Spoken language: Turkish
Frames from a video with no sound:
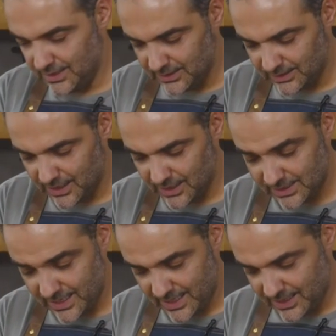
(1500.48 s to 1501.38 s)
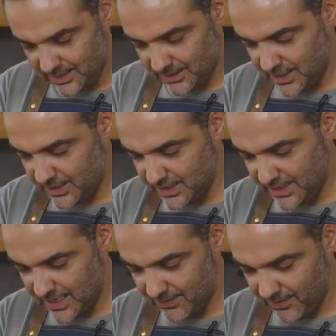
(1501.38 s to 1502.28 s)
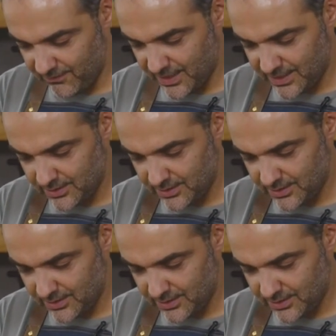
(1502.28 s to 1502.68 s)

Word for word: taze kekik ilavem var.